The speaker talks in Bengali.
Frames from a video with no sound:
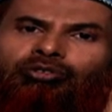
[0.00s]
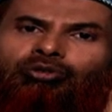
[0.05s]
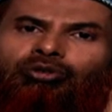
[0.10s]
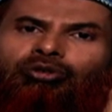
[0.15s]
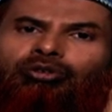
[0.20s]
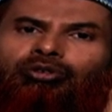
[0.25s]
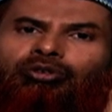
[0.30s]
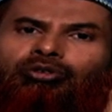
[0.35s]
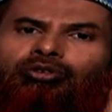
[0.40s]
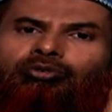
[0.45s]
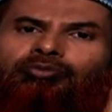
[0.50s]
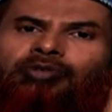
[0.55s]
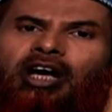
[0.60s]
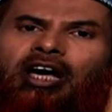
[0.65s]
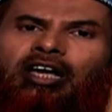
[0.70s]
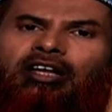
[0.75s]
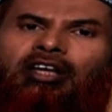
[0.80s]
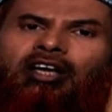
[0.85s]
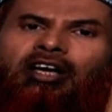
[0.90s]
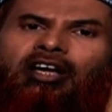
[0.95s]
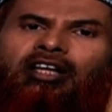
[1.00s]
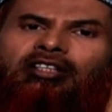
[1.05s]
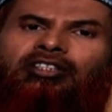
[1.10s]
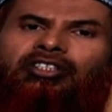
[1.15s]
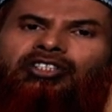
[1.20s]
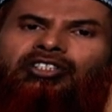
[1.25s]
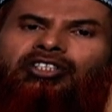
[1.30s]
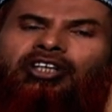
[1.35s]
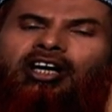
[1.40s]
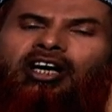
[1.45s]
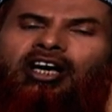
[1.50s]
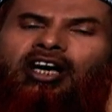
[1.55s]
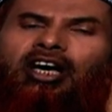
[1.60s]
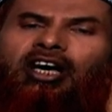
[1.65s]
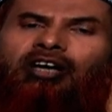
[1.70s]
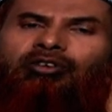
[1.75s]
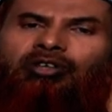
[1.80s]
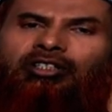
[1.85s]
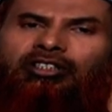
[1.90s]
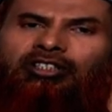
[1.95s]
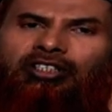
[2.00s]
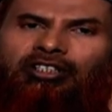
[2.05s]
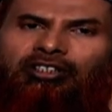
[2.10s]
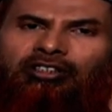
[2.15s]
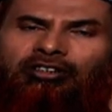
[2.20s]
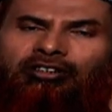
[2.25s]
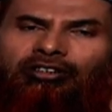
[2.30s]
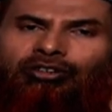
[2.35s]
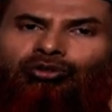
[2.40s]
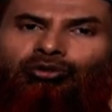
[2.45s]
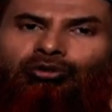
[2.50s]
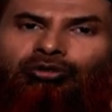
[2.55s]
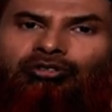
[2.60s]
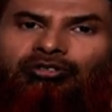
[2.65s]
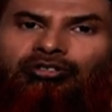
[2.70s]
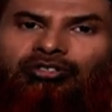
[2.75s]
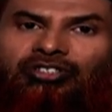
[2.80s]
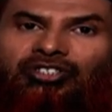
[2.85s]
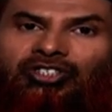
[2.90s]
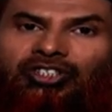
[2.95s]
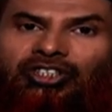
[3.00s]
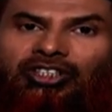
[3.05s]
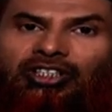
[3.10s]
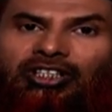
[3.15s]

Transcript: আল আদুল্লুকুম আলা তিজারতিন তুন